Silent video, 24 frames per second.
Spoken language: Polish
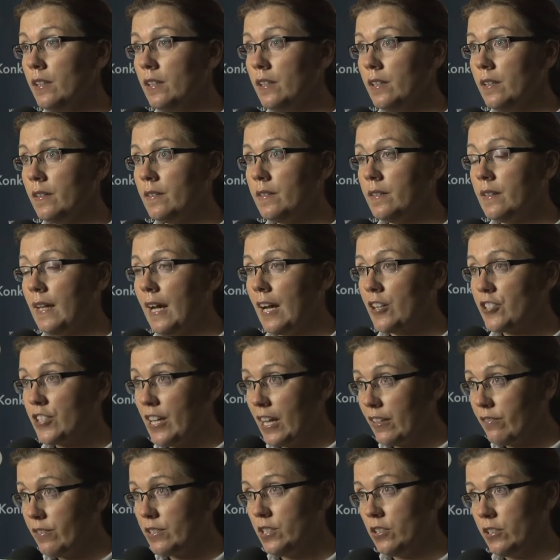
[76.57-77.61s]
Y, aż
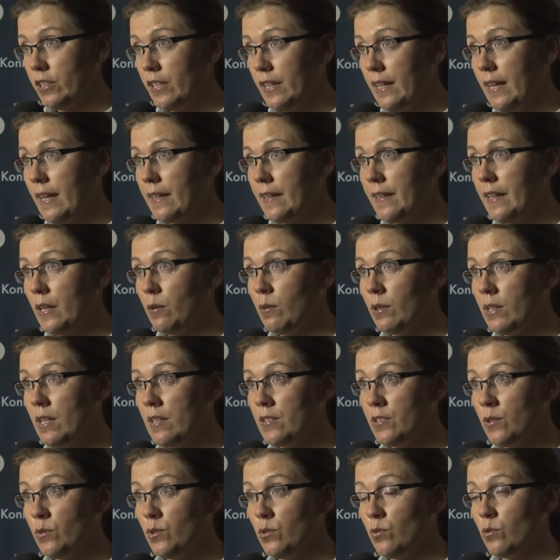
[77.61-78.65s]
tak wysokie kary
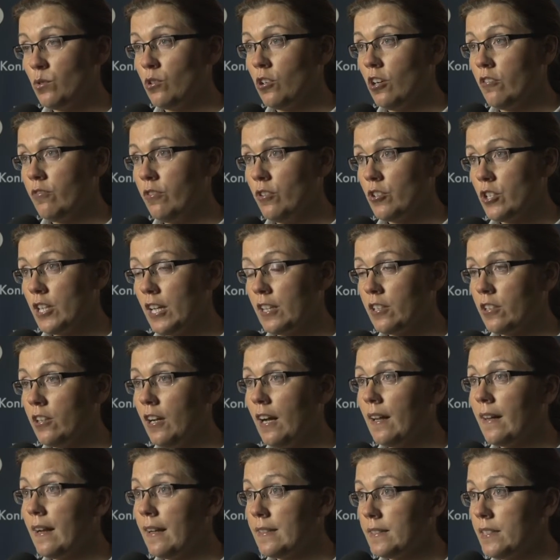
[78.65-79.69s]
nakładane są stosunkowo
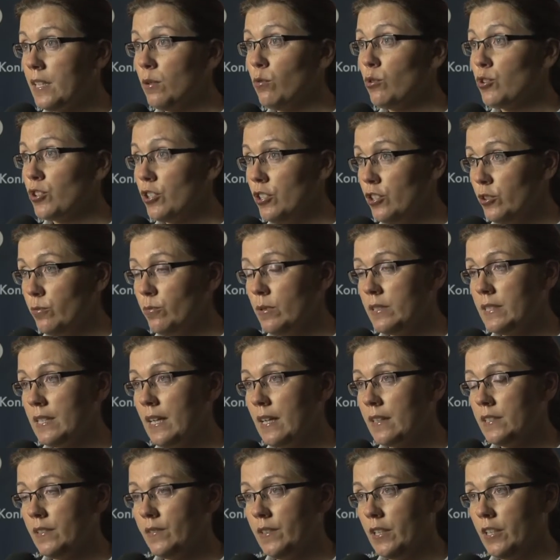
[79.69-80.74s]
rzadko, ale raz nałożyliśmy
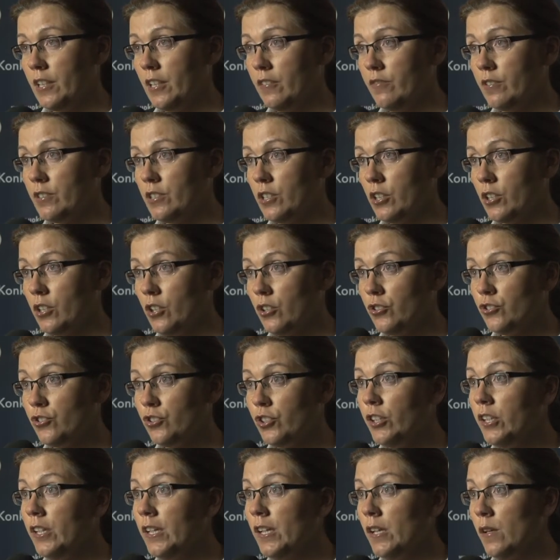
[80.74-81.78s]
sankcje w takiej
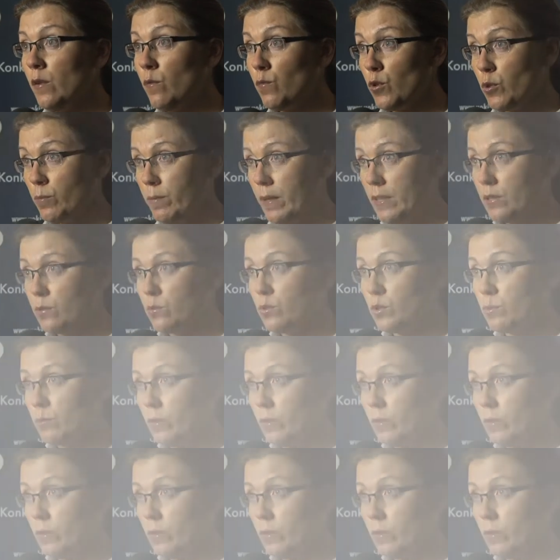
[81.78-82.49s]
wysokości w przypadku